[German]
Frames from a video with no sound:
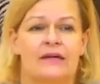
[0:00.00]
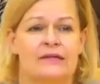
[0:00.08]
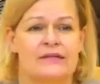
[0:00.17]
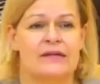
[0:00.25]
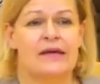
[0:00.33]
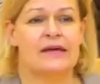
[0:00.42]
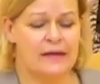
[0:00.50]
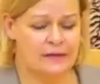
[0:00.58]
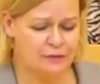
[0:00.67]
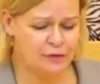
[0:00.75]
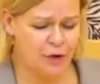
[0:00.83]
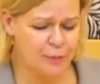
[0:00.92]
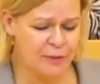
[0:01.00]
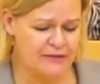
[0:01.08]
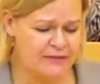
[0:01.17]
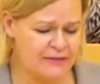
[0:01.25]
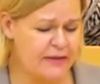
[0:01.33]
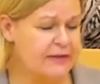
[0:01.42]
Sehr geehrte Frau
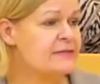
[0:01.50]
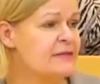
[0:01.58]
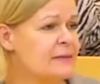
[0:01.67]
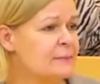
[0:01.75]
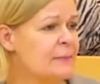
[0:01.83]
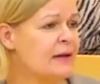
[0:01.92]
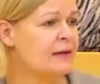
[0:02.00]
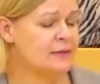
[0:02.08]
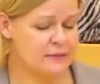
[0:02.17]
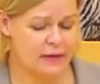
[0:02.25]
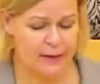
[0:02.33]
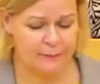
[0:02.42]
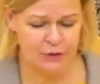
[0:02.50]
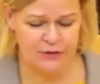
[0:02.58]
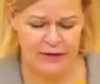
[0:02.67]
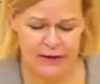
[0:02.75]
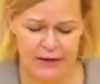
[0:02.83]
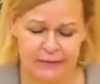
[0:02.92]
Präsidentin, meine Damen
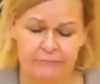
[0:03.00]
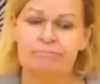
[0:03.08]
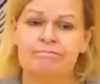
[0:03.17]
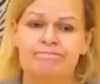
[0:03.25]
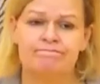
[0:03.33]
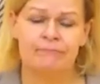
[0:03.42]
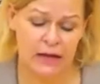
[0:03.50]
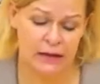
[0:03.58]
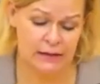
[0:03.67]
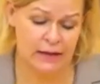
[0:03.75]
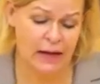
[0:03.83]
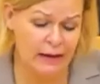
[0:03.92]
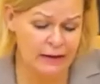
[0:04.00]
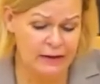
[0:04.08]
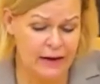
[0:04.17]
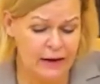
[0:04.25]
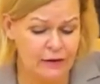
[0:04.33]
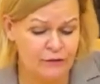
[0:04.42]
und Herren! Alle
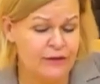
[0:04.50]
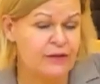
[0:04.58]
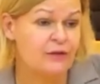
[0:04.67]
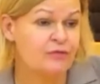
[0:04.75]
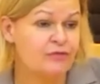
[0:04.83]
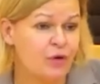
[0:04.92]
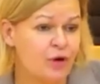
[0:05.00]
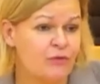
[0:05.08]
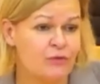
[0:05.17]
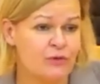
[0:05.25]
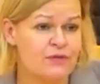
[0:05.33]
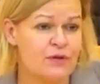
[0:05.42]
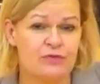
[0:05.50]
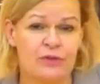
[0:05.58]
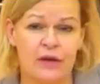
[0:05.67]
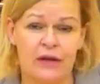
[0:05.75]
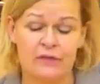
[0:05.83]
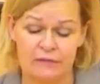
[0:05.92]
Jahre wieder freuen wir uns auf
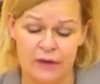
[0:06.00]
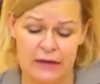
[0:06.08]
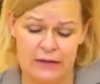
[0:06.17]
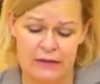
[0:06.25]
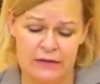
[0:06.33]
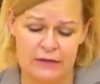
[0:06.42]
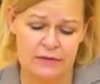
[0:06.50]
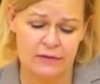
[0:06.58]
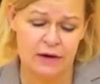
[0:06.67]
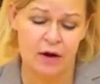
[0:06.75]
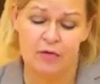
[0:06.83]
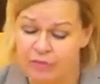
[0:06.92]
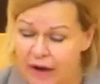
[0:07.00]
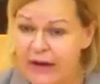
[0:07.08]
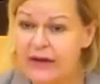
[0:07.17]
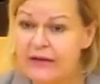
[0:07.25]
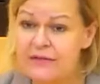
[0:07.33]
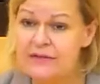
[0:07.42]
den Advent, auf
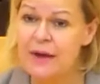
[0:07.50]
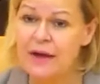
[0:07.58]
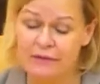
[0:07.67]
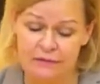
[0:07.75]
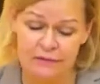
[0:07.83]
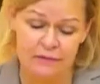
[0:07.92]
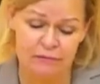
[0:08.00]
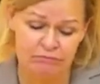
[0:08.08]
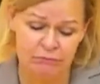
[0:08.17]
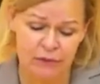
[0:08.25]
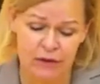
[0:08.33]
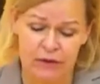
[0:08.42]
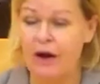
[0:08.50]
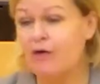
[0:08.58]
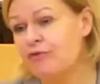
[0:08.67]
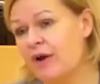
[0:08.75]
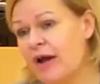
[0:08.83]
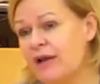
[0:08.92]
Weihnachtsmärkte,
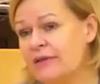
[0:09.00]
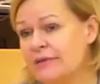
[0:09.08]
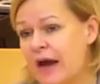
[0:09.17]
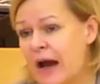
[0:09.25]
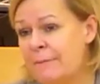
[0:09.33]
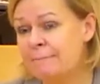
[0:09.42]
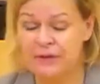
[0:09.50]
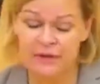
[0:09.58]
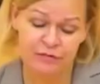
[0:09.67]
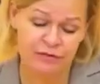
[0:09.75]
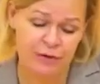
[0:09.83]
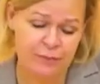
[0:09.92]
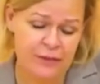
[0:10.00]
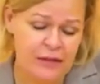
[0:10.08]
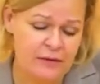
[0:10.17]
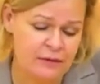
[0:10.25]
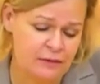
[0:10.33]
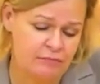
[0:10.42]
auf Heiligabend mit der
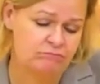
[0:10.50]
Familie.